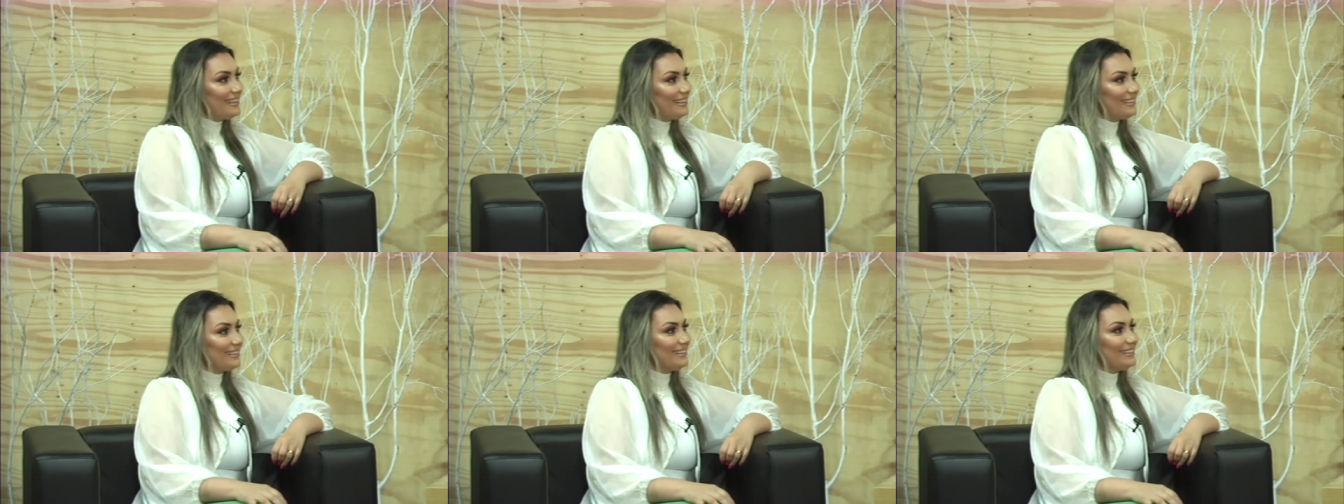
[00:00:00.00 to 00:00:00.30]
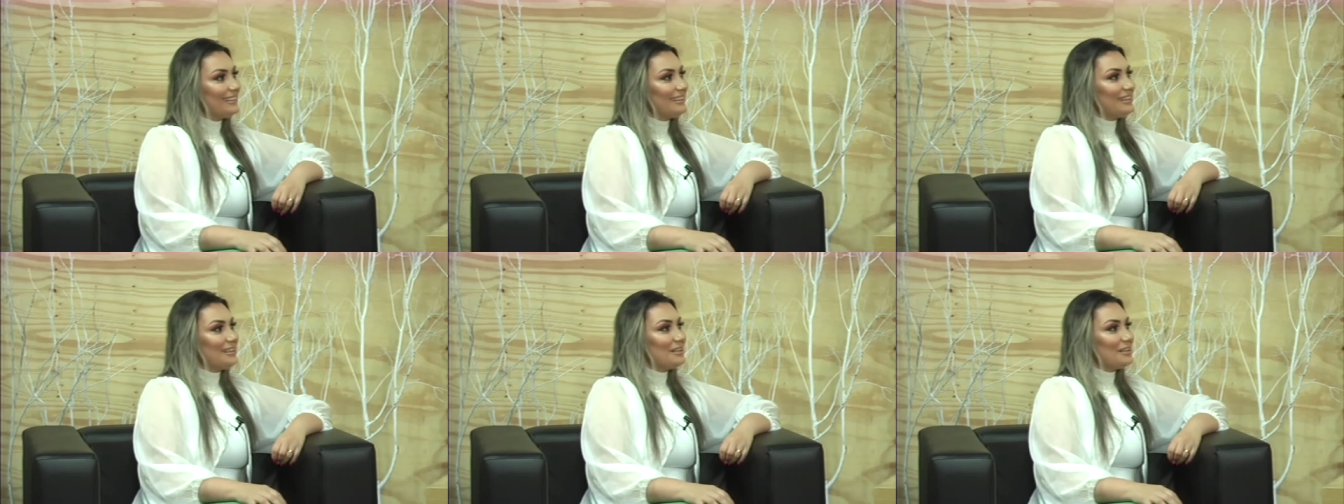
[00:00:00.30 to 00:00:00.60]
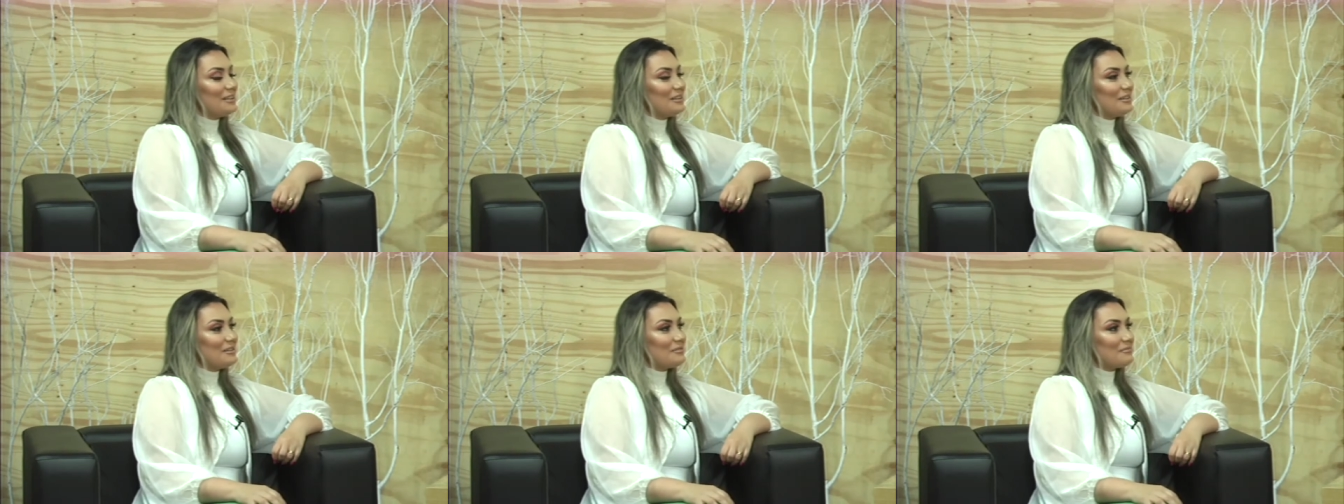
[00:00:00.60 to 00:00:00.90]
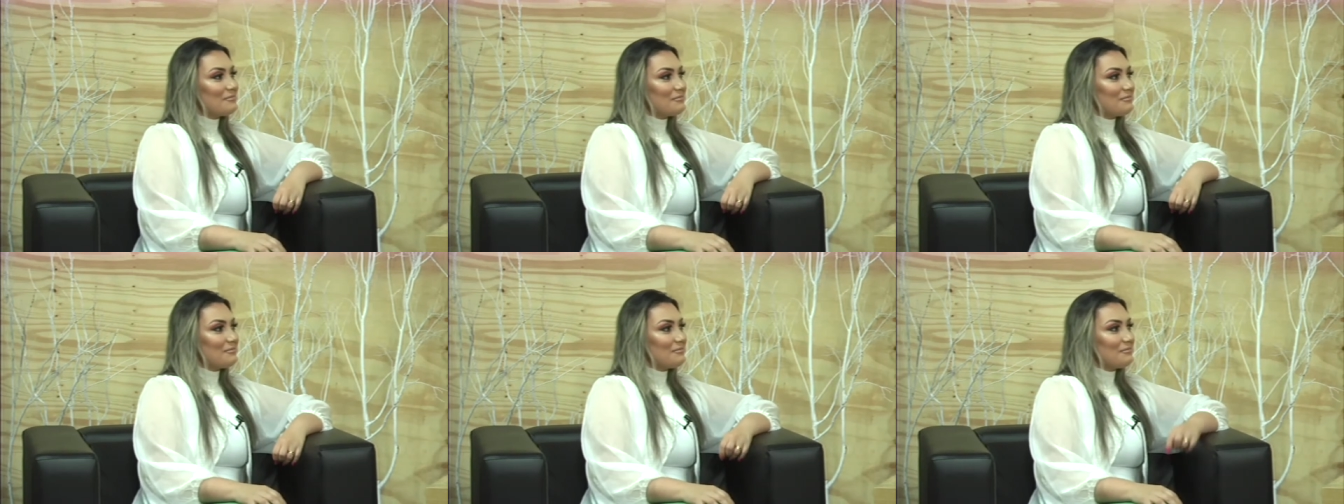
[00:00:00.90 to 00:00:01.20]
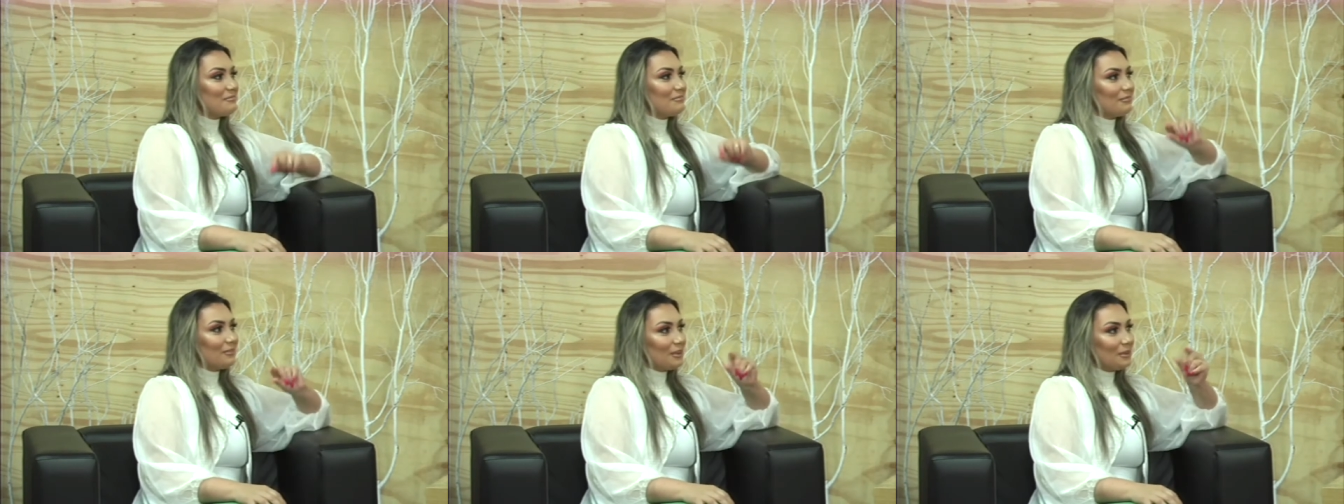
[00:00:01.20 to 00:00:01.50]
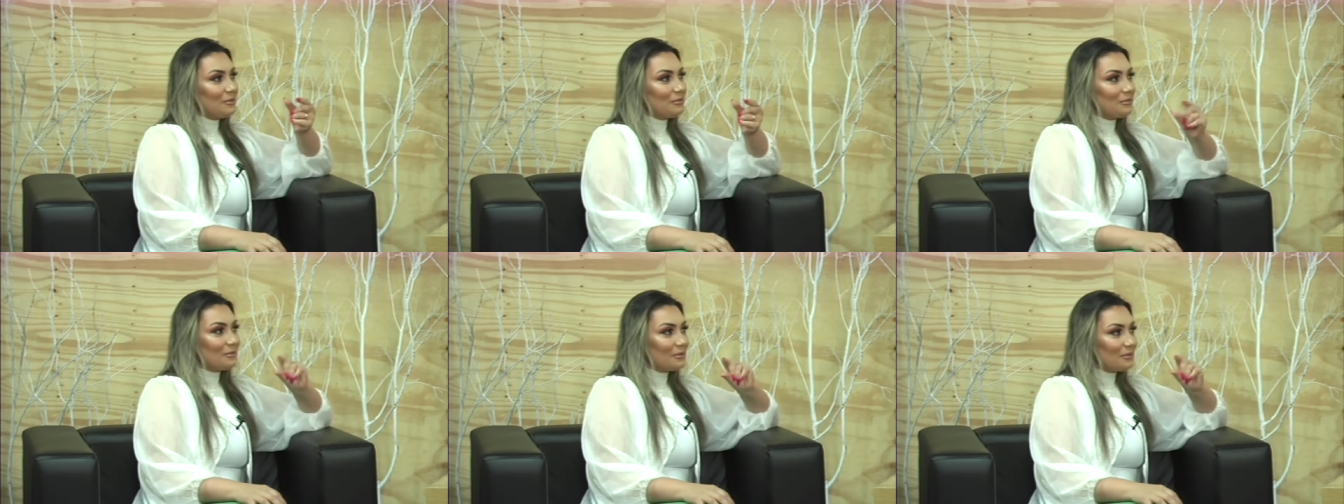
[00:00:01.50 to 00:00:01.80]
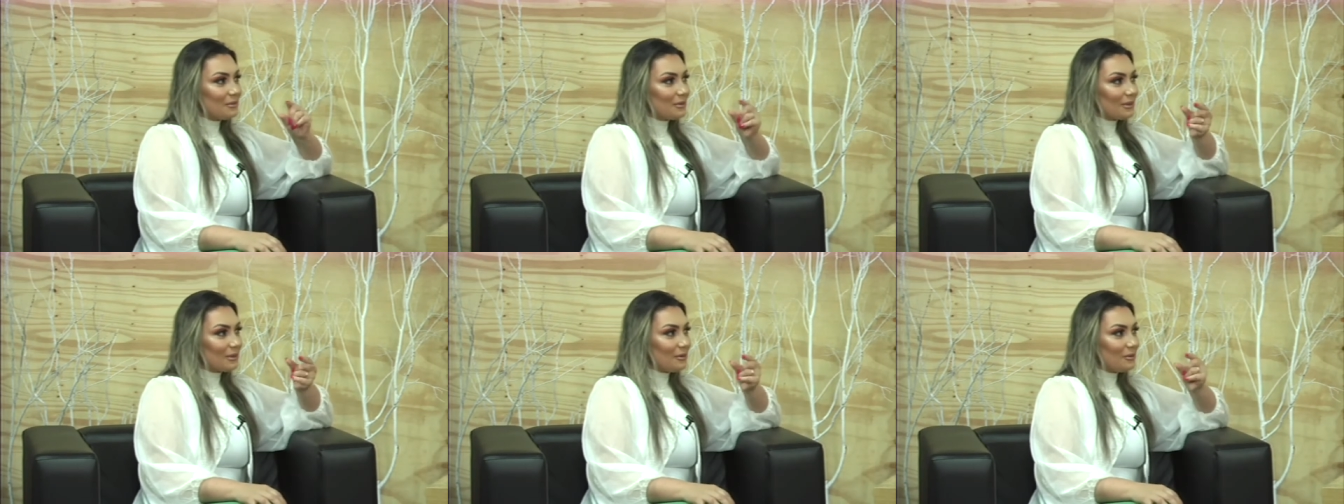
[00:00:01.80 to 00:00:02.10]
Uhum. Foi um,
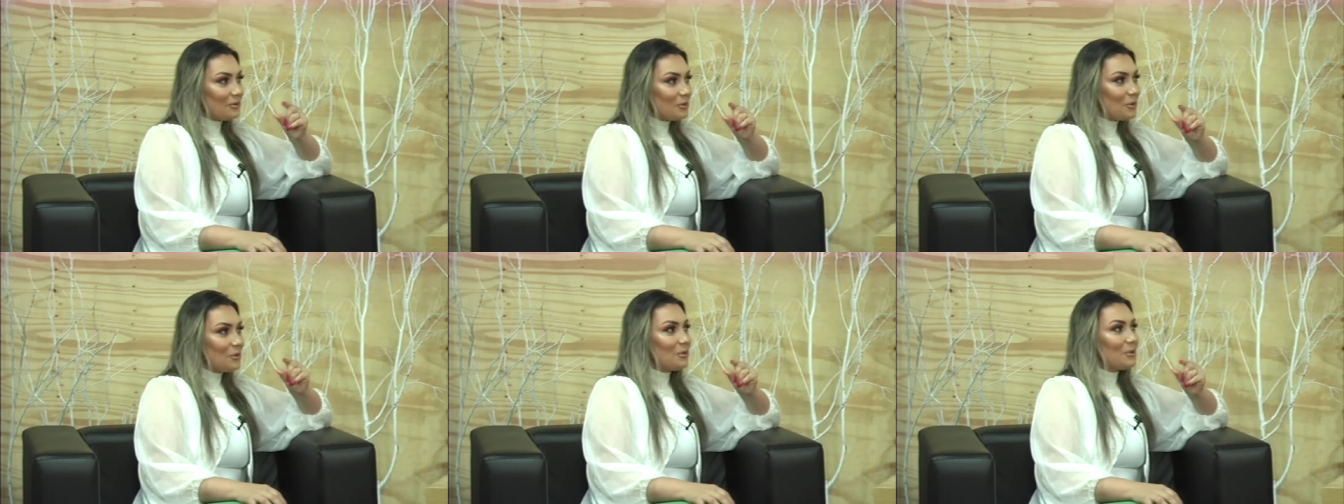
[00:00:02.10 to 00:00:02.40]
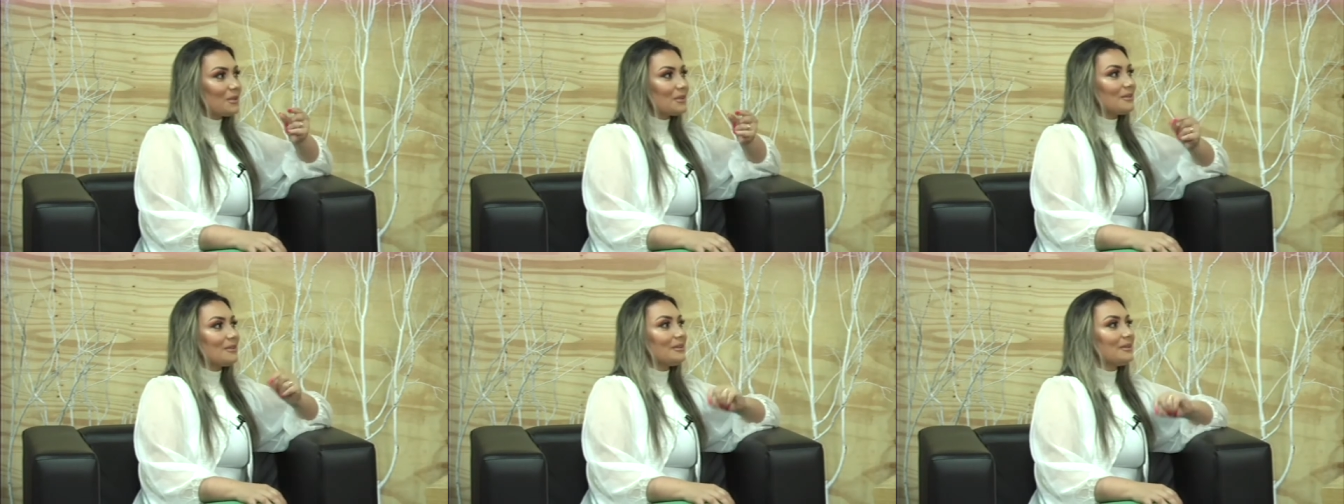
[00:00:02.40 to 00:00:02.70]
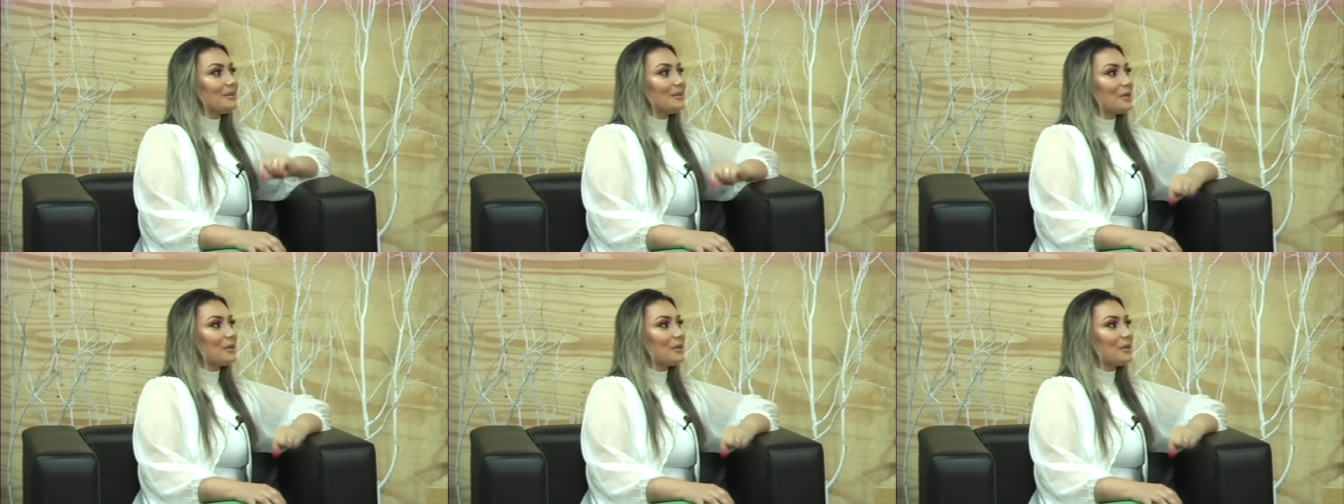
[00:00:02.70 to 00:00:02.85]
um Como curto. é que nasce